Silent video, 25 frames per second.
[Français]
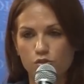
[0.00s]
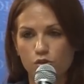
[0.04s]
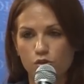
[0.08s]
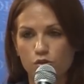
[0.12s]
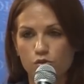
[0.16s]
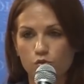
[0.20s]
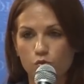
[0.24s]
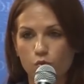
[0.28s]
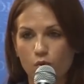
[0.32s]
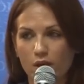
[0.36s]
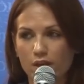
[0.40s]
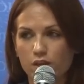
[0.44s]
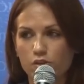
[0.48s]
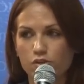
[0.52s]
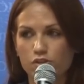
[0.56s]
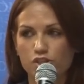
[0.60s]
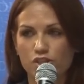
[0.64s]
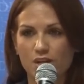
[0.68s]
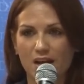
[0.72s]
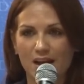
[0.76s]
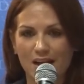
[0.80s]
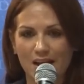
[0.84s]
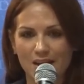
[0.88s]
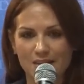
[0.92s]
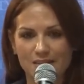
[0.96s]
Donc nous voyons que
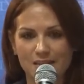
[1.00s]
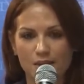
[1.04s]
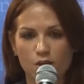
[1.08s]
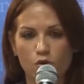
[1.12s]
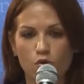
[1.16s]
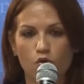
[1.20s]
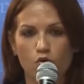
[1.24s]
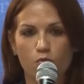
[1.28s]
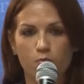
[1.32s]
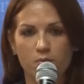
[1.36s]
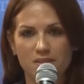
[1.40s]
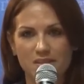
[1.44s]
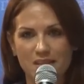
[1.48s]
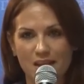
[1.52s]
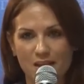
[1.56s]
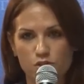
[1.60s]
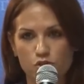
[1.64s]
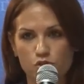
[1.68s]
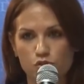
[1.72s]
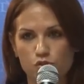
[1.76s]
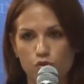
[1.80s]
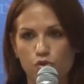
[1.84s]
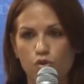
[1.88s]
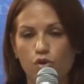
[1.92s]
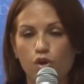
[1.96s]
chaque année, une
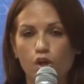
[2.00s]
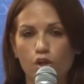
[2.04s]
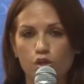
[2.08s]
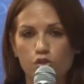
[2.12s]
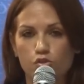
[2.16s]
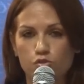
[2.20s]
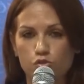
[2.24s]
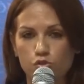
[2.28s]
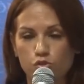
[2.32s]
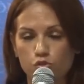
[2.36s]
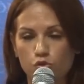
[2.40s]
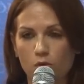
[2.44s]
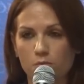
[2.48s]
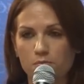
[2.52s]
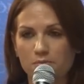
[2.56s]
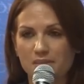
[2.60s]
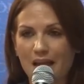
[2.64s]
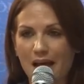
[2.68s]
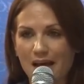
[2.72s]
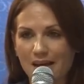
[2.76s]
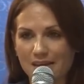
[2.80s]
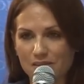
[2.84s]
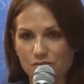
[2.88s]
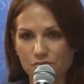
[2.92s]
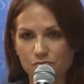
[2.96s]
augmentation du nombre
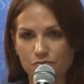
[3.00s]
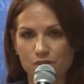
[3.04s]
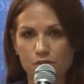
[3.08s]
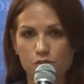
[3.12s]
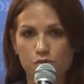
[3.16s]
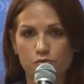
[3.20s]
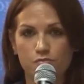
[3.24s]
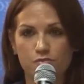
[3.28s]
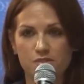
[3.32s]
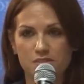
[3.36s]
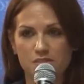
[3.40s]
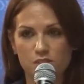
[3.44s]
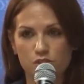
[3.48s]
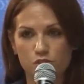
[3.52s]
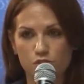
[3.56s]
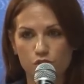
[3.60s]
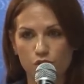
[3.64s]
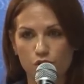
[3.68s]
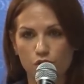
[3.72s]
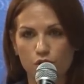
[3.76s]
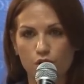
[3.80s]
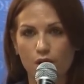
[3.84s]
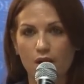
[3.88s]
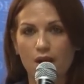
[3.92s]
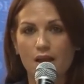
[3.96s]
d'arrivées de
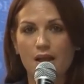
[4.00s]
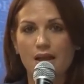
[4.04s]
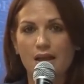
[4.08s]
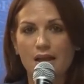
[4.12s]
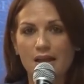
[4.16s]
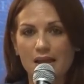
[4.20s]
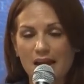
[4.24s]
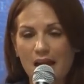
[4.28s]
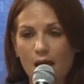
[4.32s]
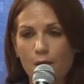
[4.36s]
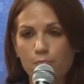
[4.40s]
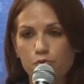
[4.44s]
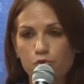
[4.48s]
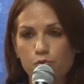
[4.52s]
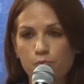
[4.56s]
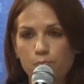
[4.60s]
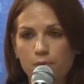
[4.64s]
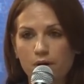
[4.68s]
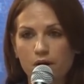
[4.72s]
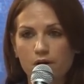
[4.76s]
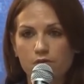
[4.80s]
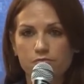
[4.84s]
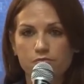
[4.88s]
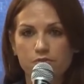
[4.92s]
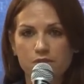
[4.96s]
visiteurs et la
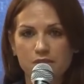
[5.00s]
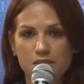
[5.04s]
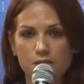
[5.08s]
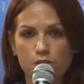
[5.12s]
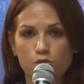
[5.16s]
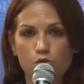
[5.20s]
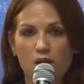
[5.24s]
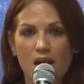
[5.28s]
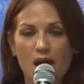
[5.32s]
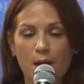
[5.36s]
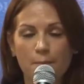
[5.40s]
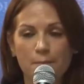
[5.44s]
plupart viennent de